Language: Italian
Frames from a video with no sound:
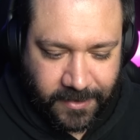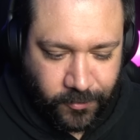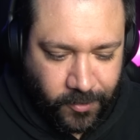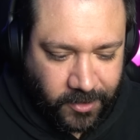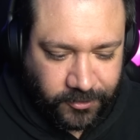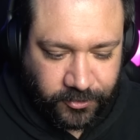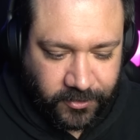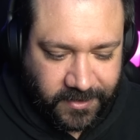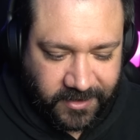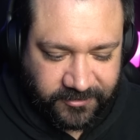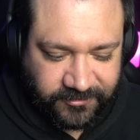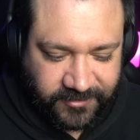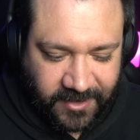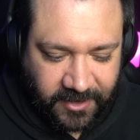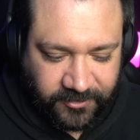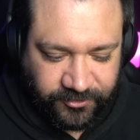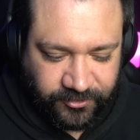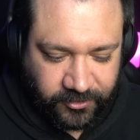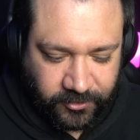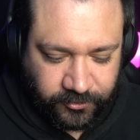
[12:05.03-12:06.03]
e quando li
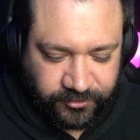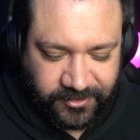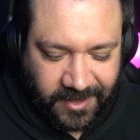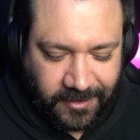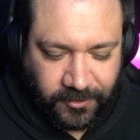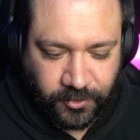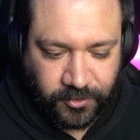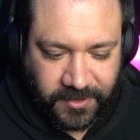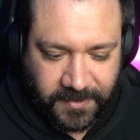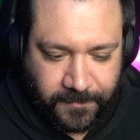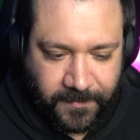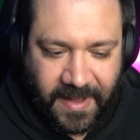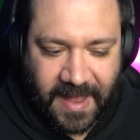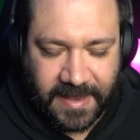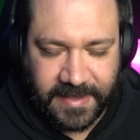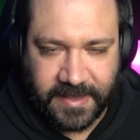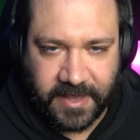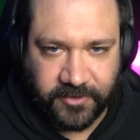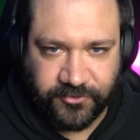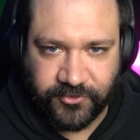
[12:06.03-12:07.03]
assaggiano sanno di
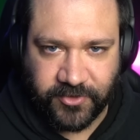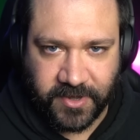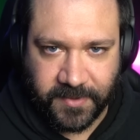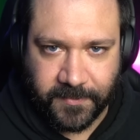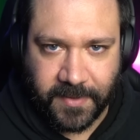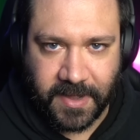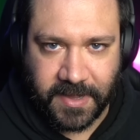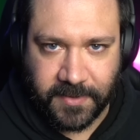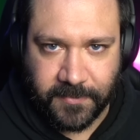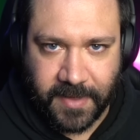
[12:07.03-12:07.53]
paglia e ci rimani